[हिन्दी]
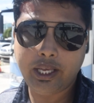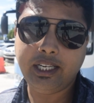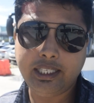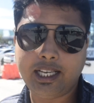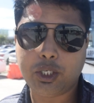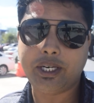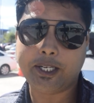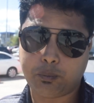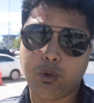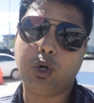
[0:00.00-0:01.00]
सिर्फ
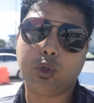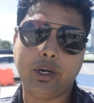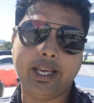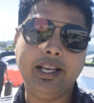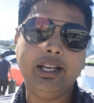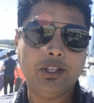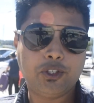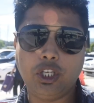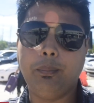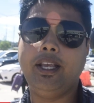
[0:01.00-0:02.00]
130
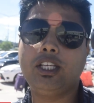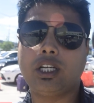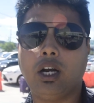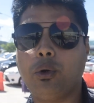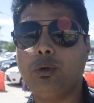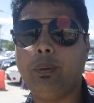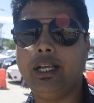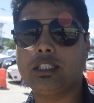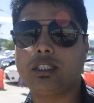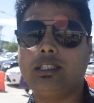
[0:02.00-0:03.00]
भाट
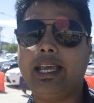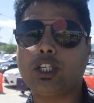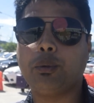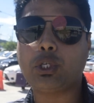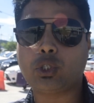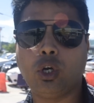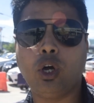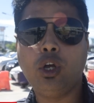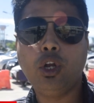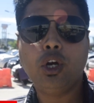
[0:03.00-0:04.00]
लगेंगे आपका
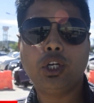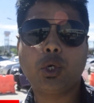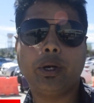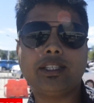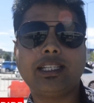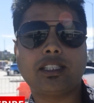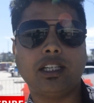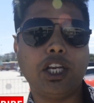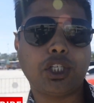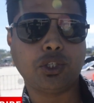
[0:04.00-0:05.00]
बस फेयर के लिए
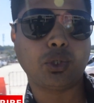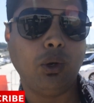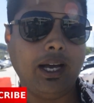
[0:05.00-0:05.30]
बाकी